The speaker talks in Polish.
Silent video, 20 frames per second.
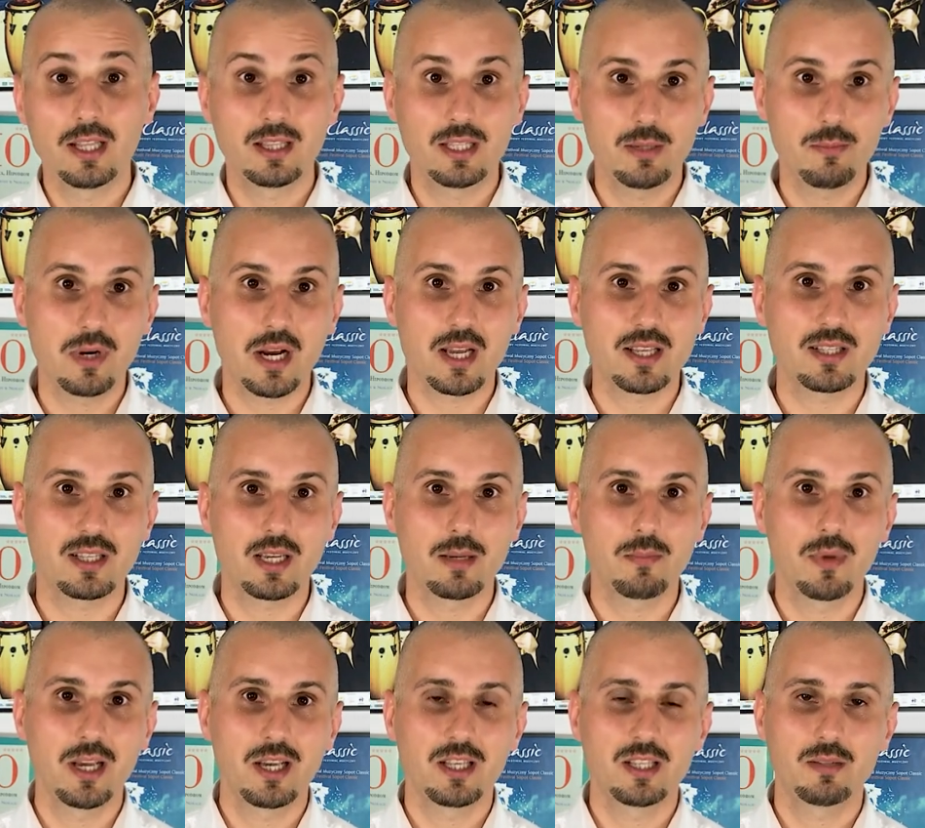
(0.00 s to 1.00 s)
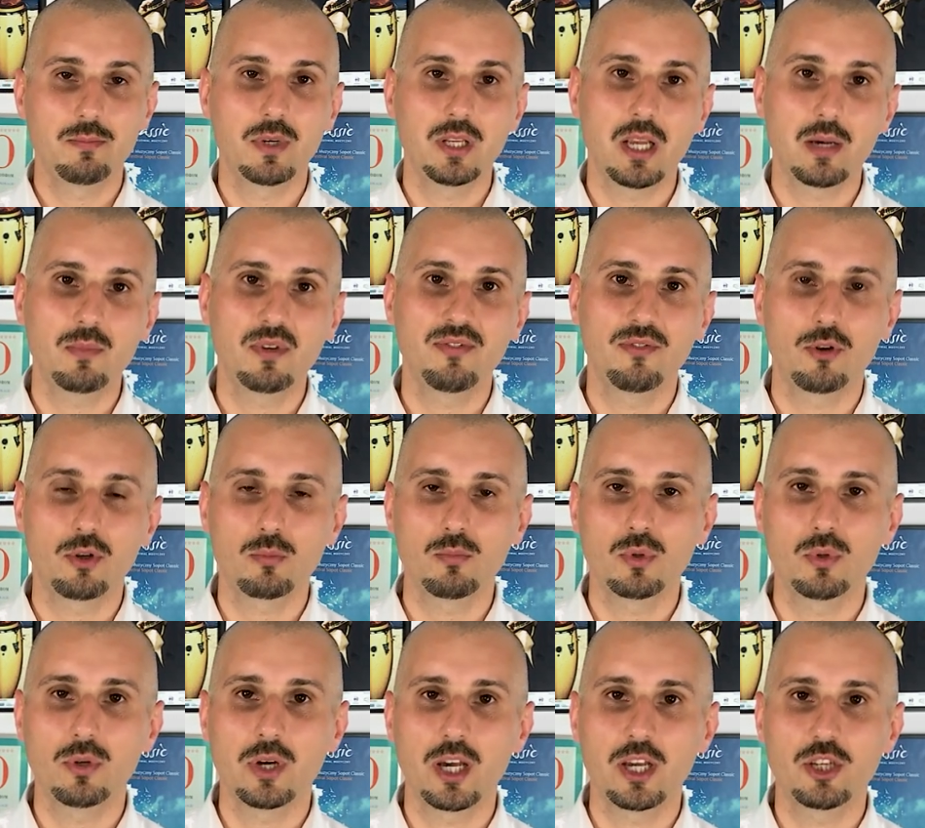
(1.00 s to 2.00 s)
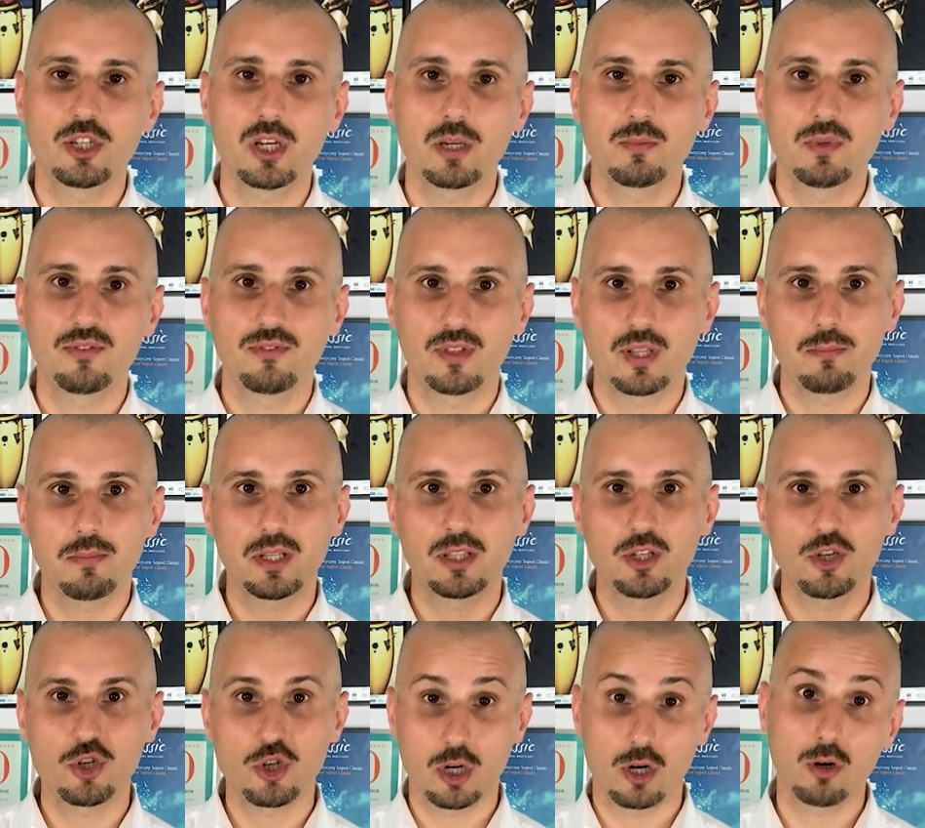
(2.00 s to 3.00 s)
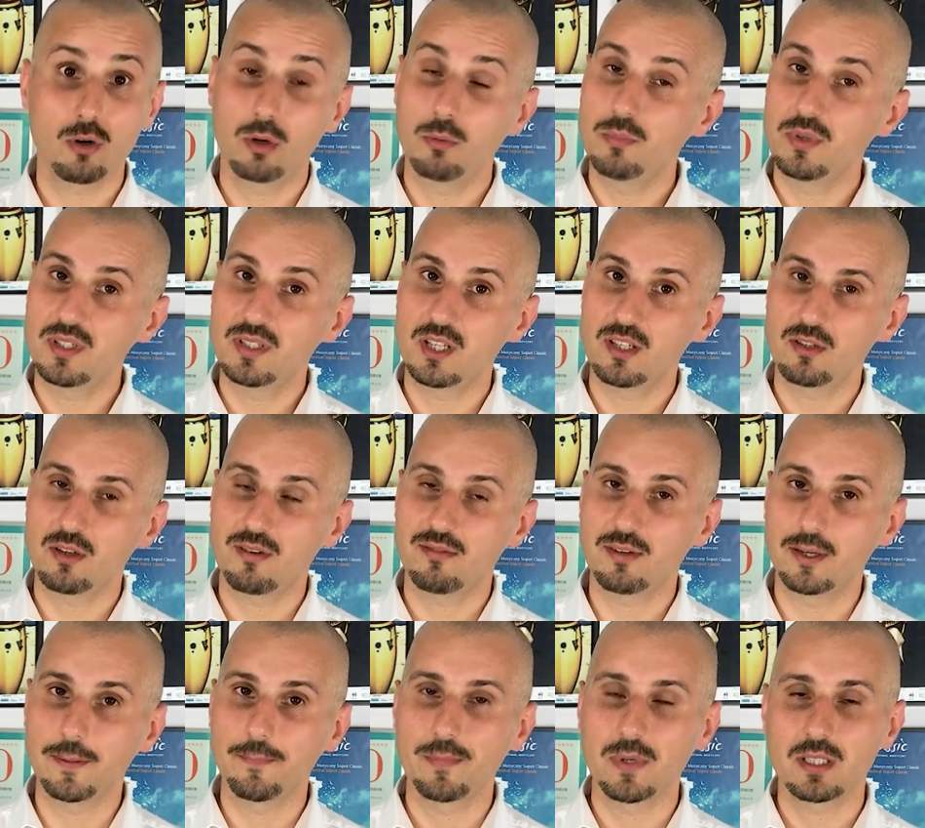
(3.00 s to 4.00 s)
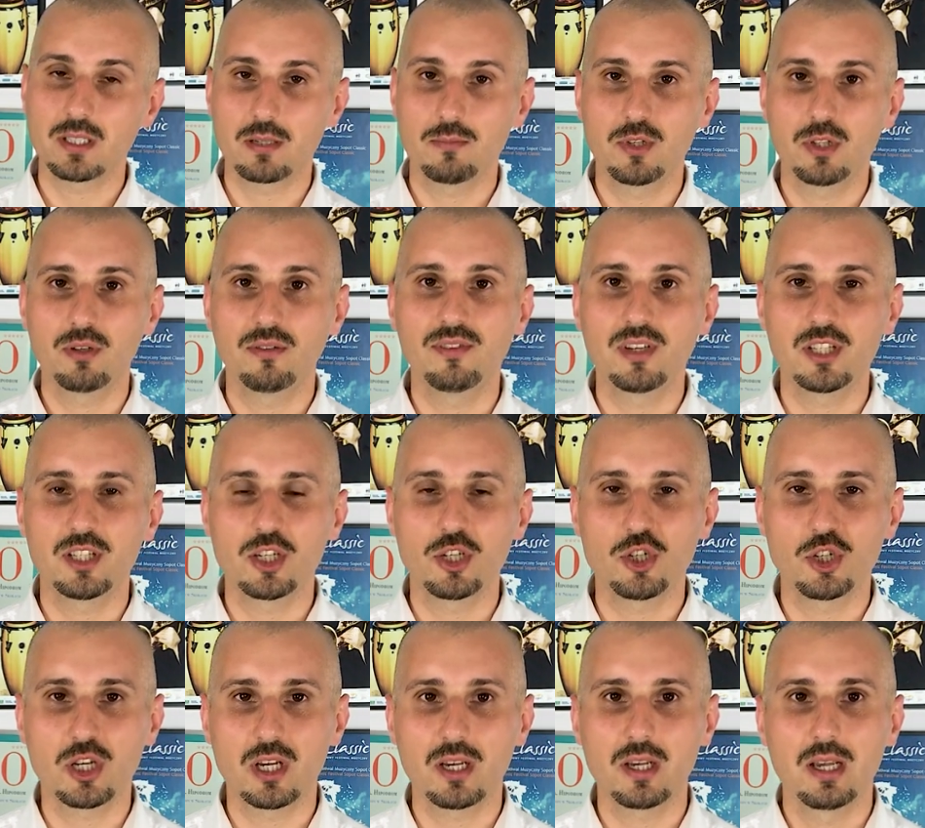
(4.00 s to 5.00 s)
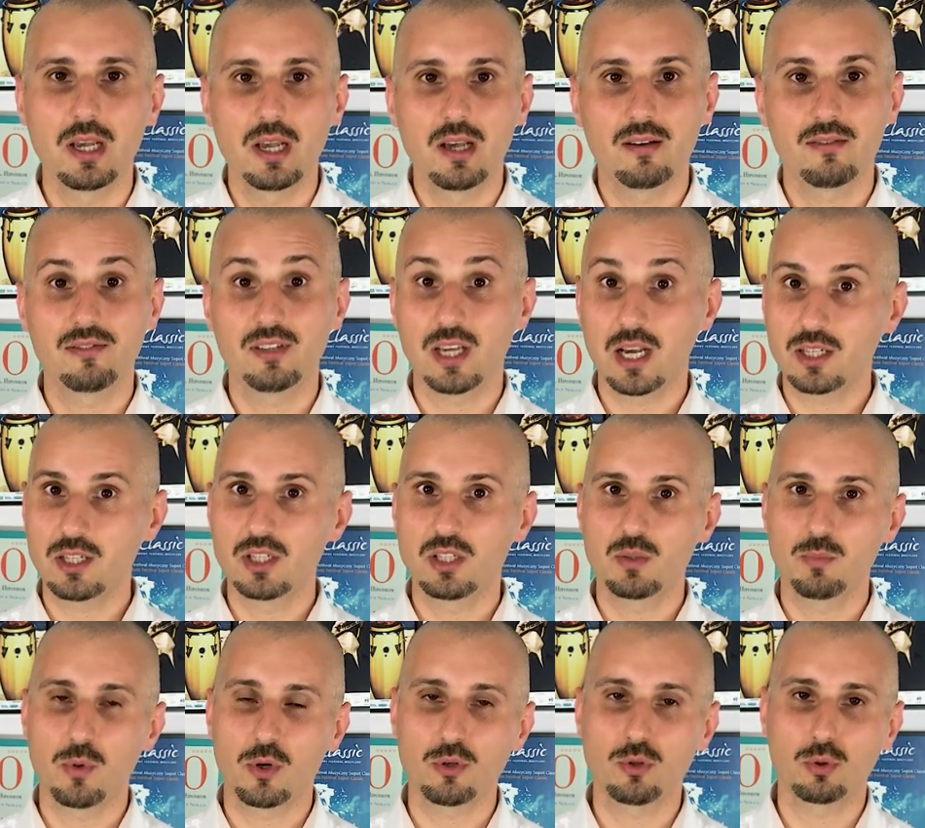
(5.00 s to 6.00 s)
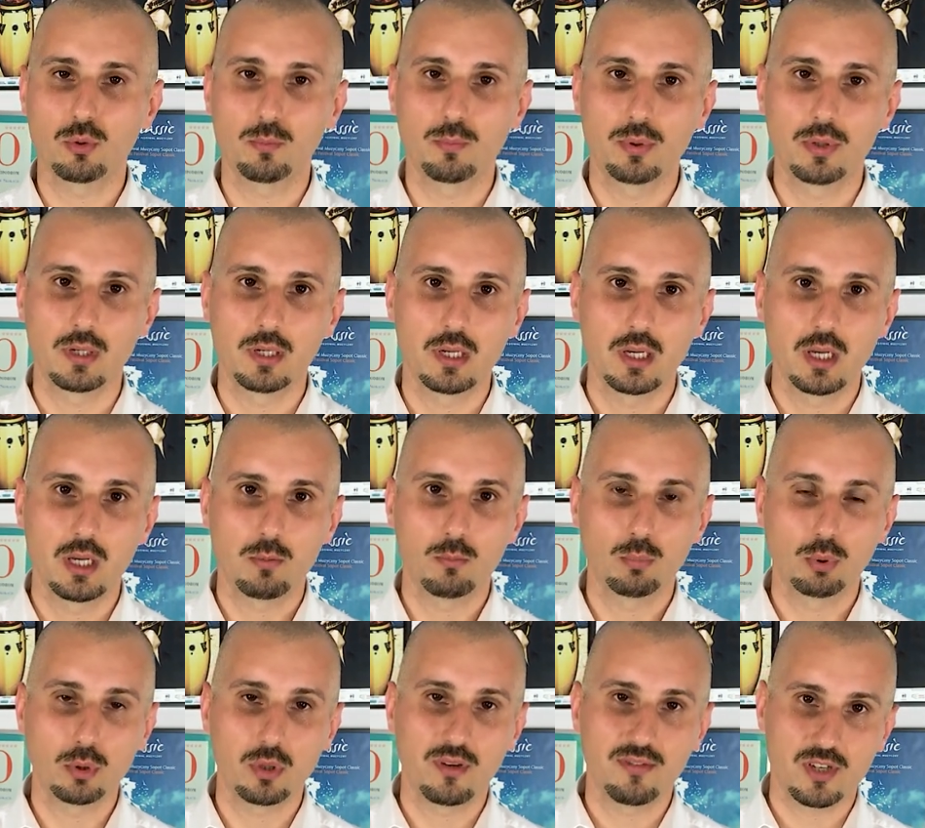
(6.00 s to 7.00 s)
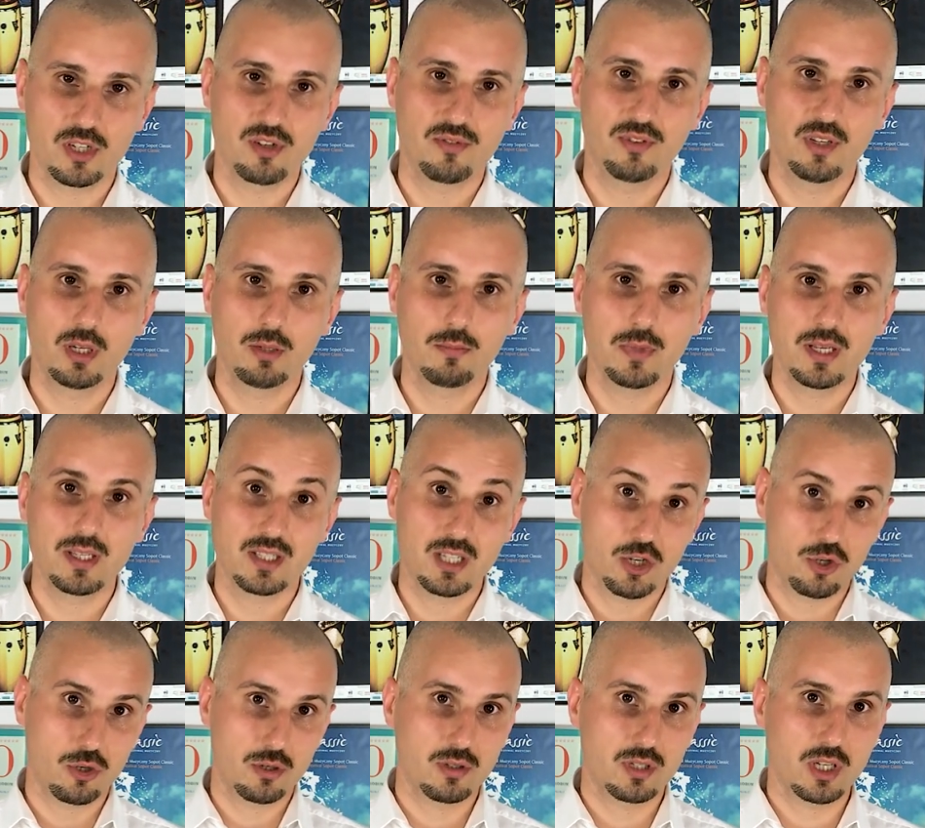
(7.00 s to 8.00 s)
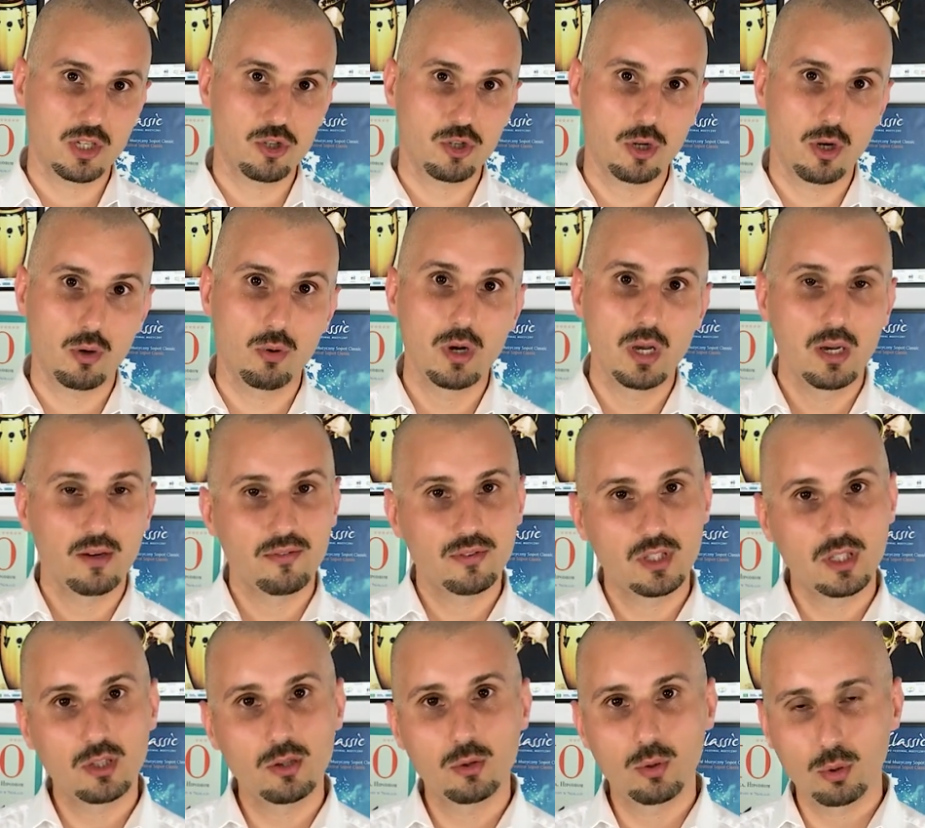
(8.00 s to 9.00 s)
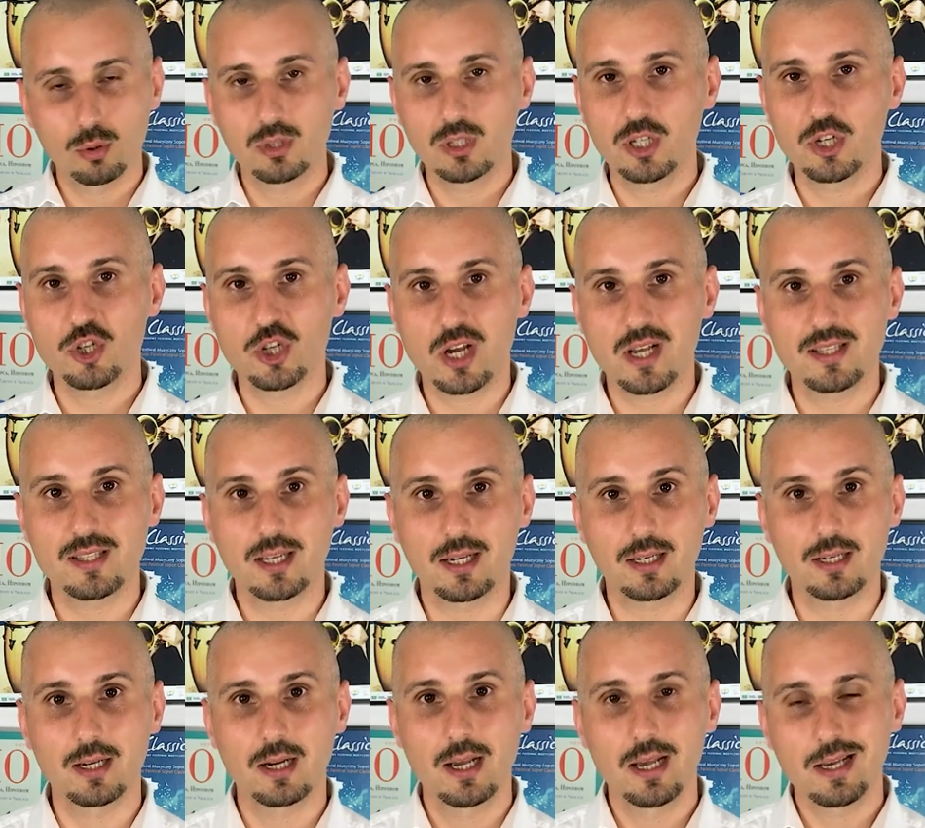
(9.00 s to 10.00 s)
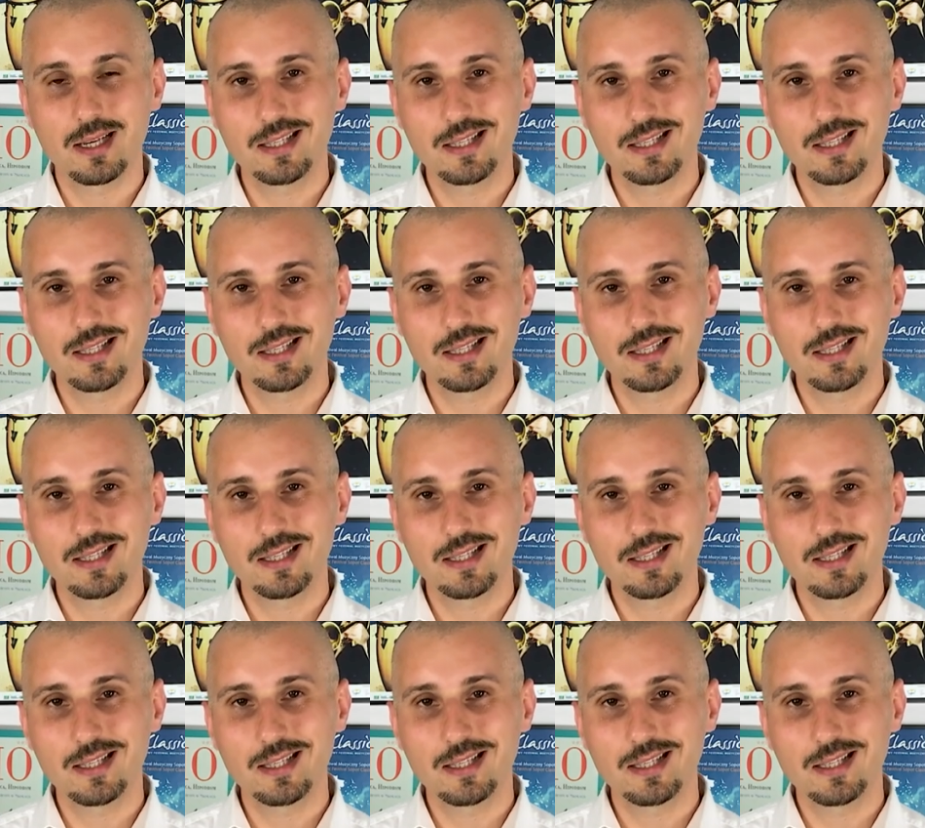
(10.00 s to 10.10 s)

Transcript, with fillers: Tym razem zmieniamy formułę, idziemy w tematy szeroko biznesowe. Chcemy dowiedzieć się, w jaki sposób budować firmę, zarządzać nią w tych trudnych czasach.